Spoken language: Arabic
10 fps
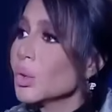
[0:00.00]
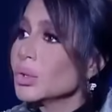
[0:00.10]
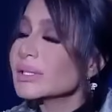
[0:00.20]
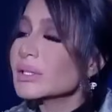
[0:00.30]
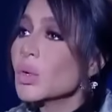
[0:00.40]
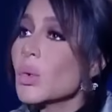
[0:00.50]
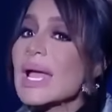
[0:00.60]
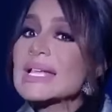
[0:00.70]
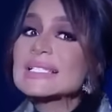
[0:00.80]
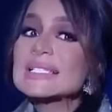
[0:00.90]
قلت ان
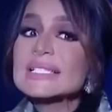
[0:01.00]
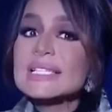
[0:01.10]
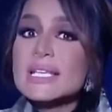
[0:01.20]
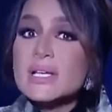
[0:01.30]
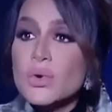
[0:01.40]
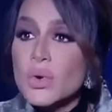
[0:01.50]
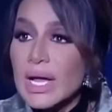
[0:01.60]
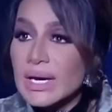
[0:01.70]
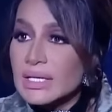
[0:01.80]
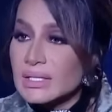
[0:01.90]
هو زيرو
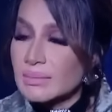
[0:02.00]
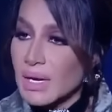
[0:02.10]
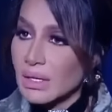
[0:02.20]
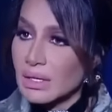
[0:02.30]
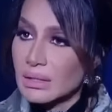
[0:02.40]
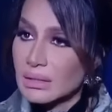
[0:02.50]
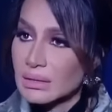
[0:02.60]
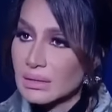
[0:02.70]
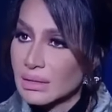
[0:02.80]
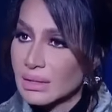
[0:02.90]
كاريزما
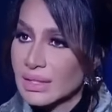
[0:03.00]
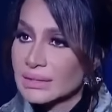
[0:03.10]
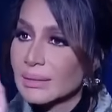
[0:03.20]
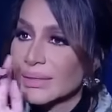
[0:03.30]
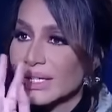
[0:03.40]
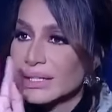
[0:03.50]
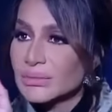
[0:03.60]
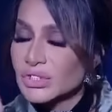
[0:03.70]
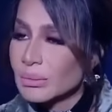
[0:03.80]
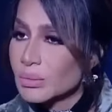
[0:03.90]
انت ما
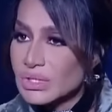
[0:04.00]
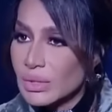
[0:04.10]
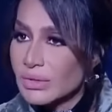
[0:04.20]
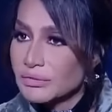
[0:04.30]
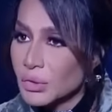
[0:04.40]
اتكلمتش عن مستواه